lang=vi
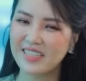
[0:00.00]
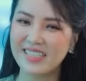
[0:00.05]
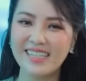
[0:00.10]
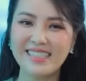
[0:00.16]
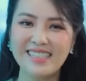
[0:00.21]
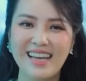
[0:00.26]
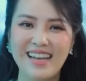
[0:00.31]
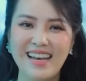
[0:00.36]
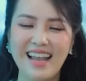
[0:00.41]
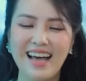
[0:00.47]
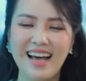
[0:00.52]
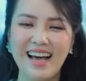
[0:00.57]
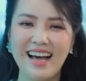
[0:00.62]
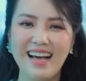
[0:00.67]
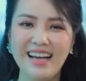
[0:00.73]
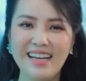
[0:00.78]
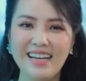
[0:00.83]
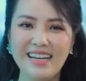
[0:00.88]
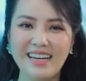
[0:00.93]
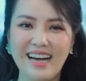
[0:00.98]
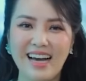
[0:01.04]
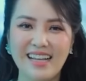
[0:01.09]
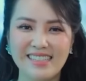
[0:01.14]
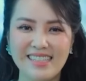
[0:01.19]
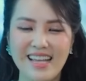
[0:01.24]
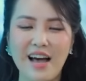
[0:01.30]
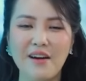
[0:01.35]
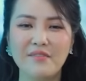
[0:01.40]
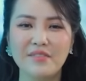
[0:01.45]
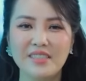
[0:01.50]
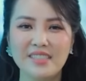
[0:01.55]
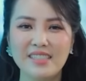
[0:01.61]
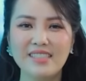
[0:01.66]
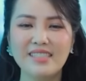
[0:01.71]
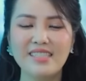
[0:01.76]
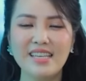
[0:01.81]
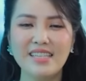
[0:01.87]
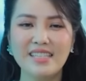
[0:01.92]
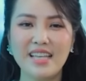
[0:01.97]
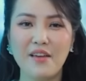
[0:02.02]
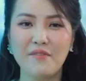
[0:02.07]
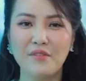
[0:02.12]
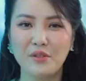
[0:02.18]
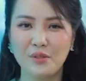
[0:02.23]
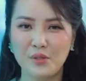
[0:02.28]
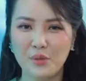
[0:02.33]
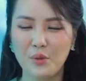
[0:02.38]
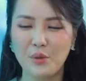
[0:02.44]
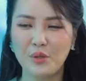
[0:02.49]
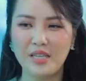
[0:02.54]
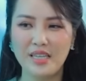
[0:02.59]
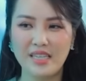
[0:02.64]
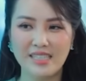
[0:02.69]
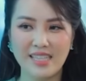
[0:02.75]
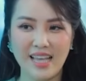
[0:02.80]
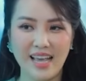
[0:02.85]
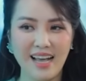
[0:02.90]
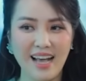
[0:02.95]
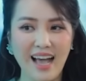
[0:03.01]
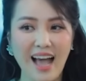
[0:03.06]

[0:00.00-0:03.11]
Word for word: và chắc chắn là khán giả với những chia sẻ vừa rồi thì sẽ